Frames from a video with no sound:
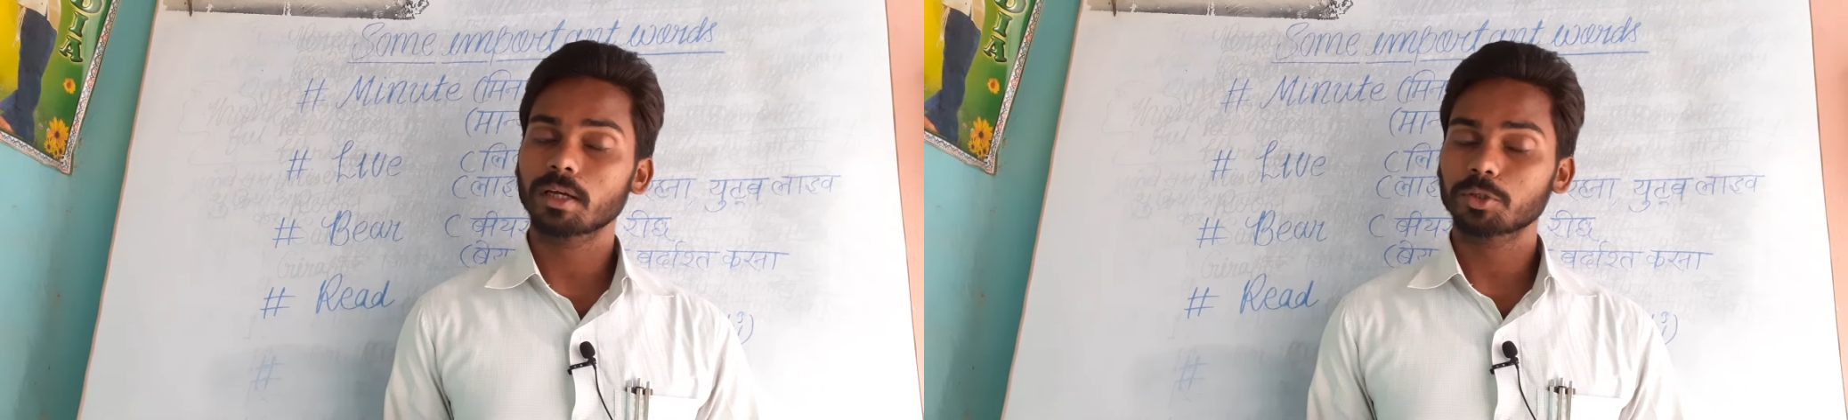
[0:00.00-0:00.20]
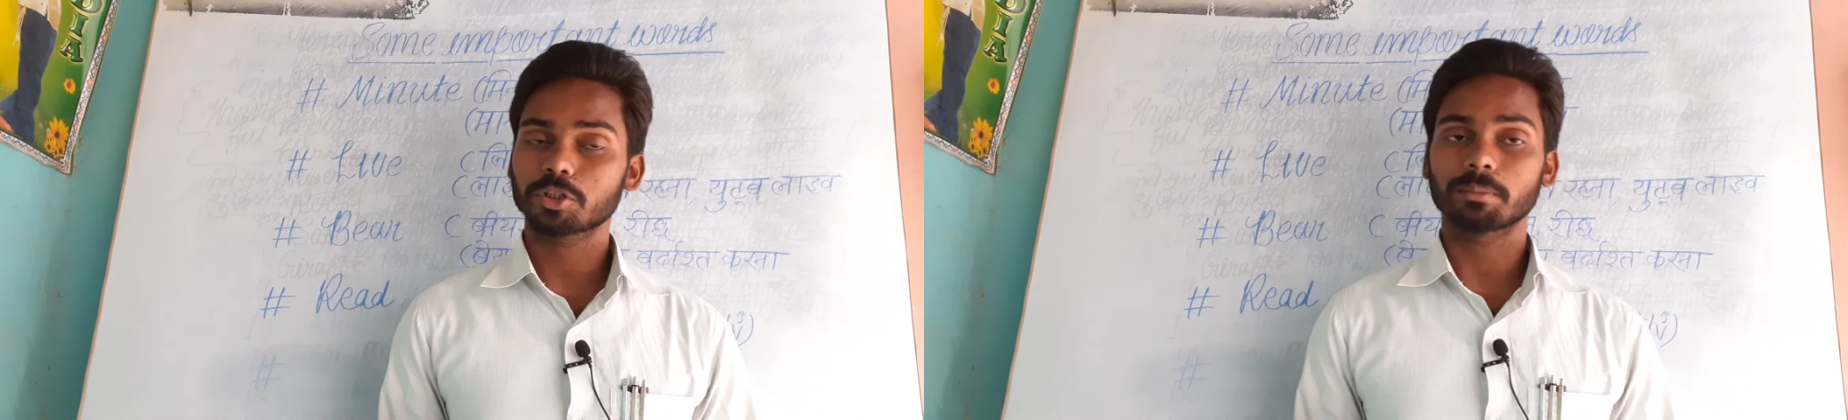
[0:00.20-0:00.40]

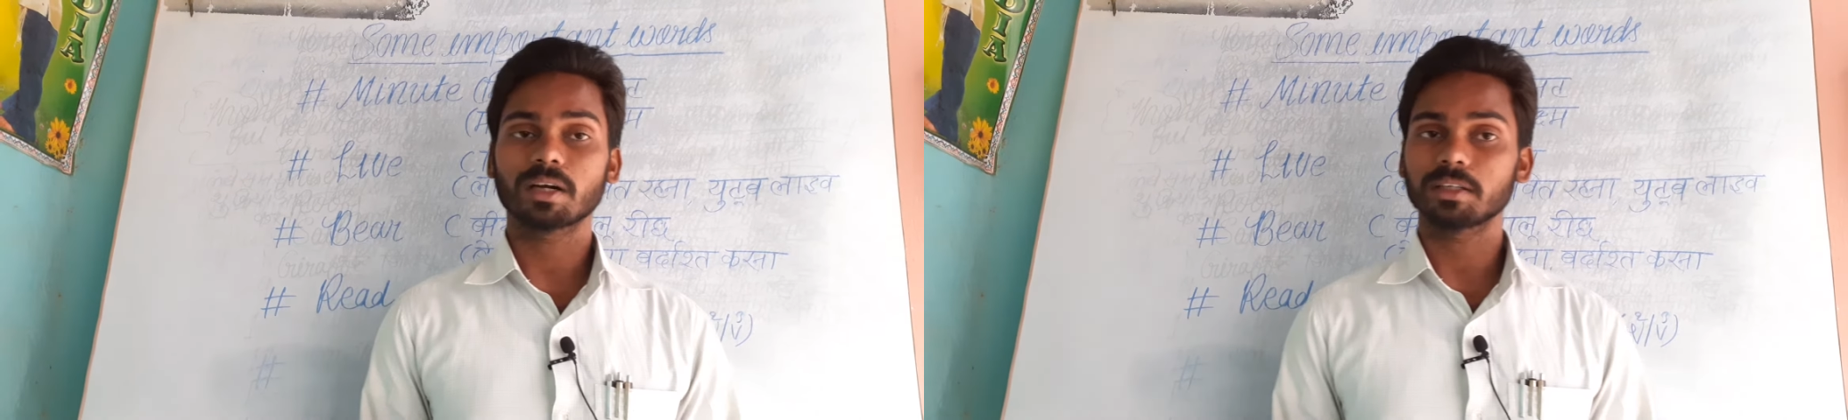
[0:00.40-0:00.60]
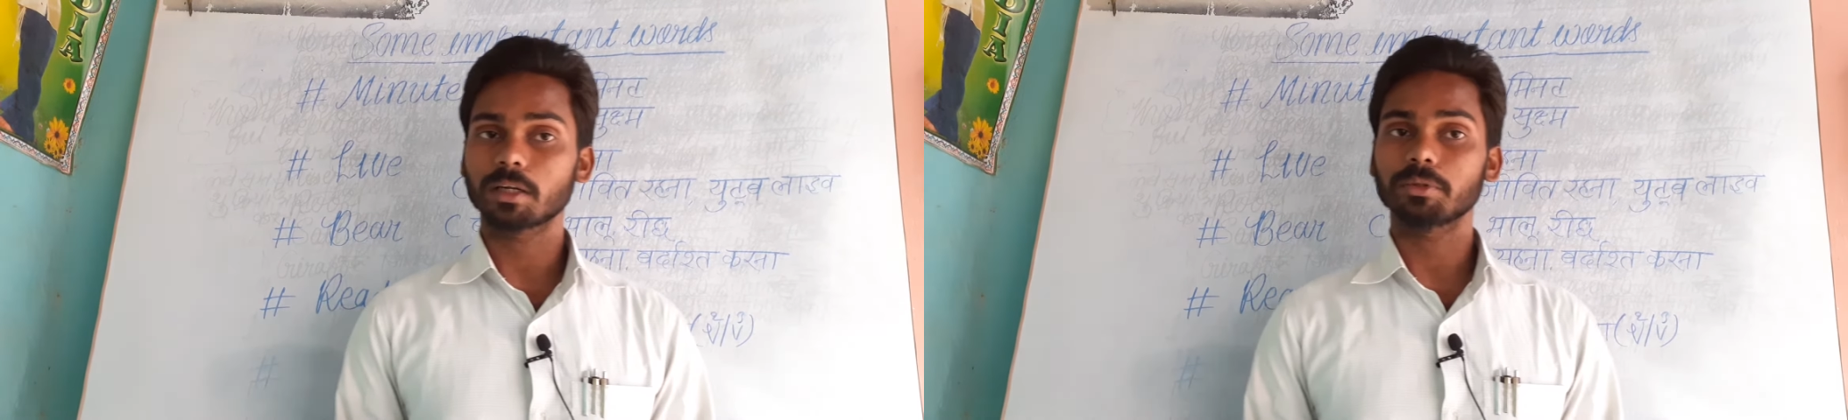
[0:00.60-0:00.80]
है
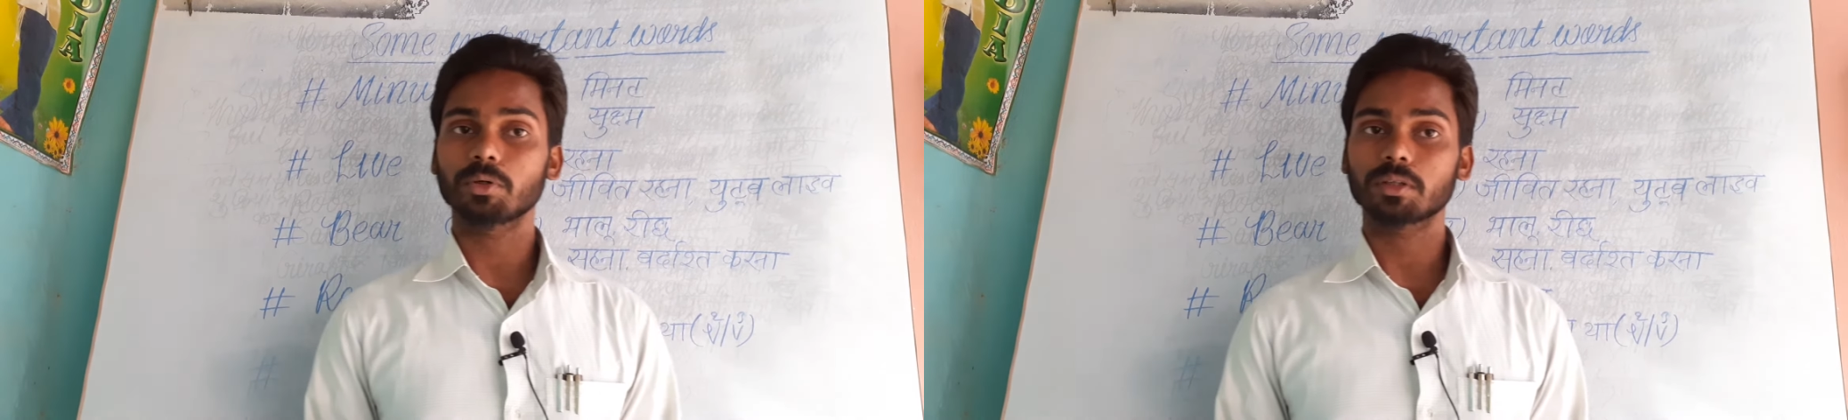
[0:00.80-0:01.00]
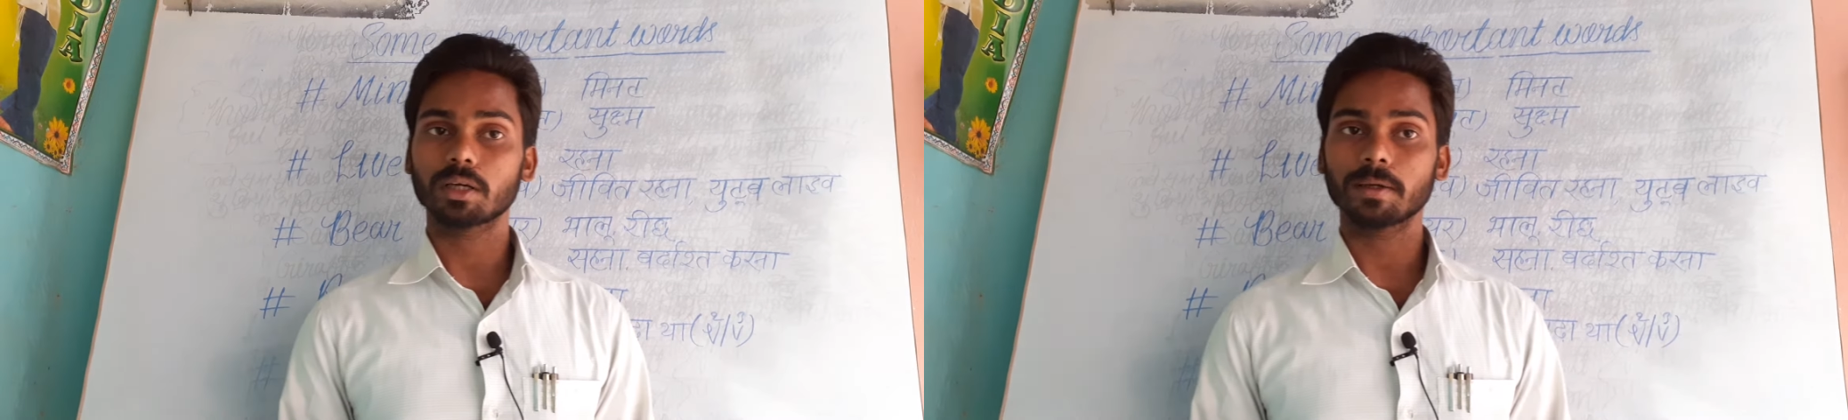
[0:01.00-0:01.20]
चमगादड़ भी
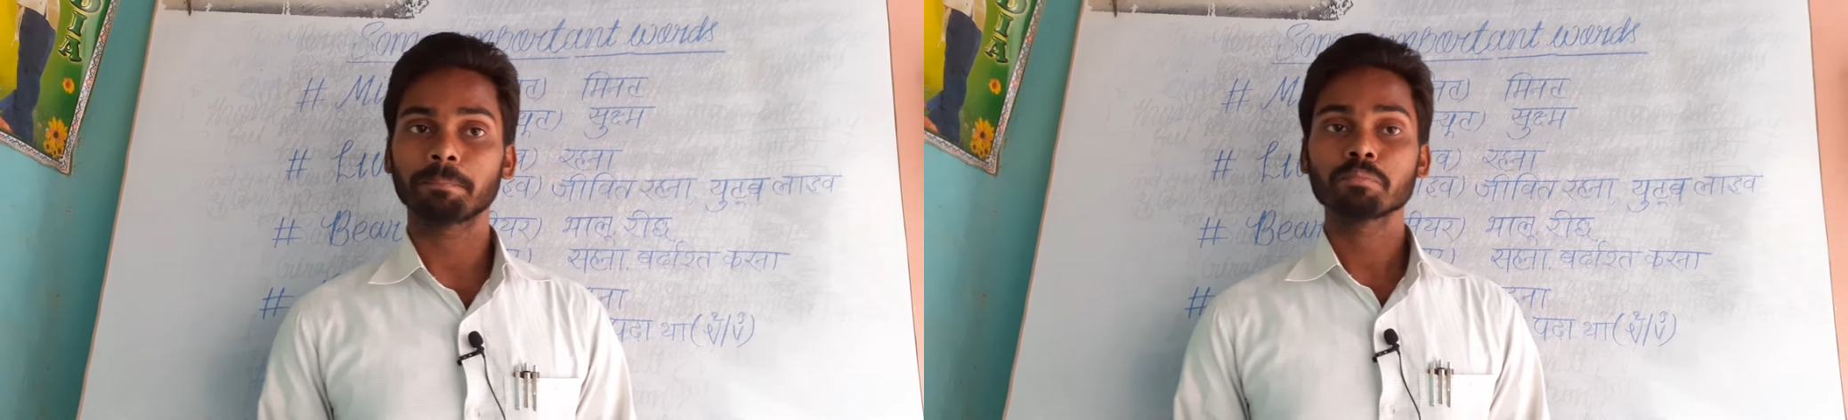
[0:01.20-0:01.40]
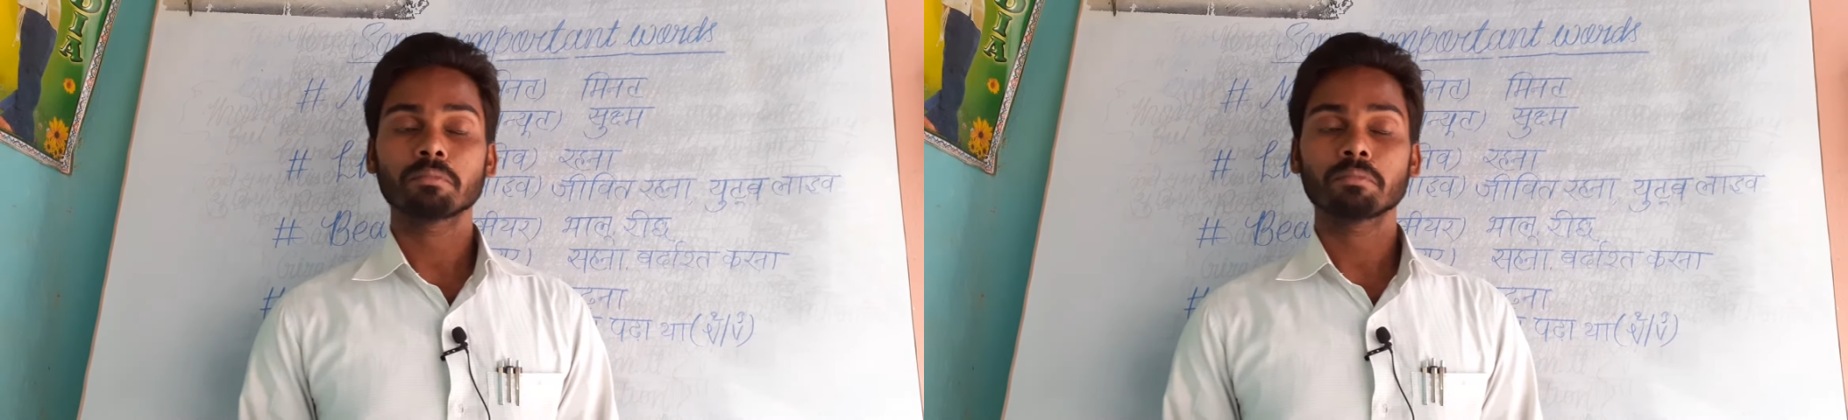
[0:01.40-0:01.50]
होता है